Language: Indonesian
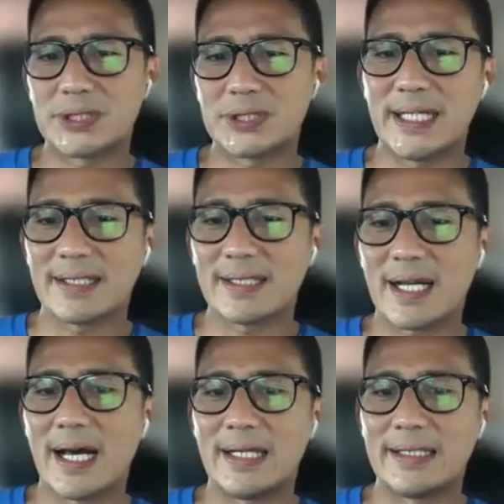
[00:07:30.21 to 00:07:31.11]

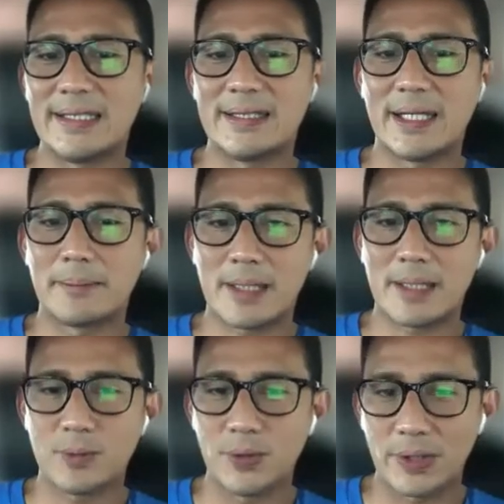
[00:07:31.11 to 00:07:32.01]
sejahtera, adil, dan
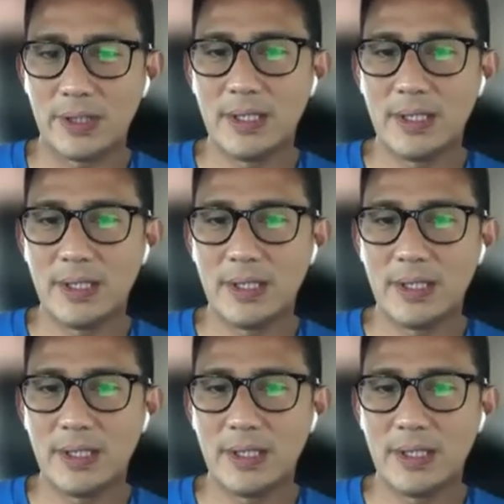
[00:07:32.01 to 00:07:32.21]
makmur.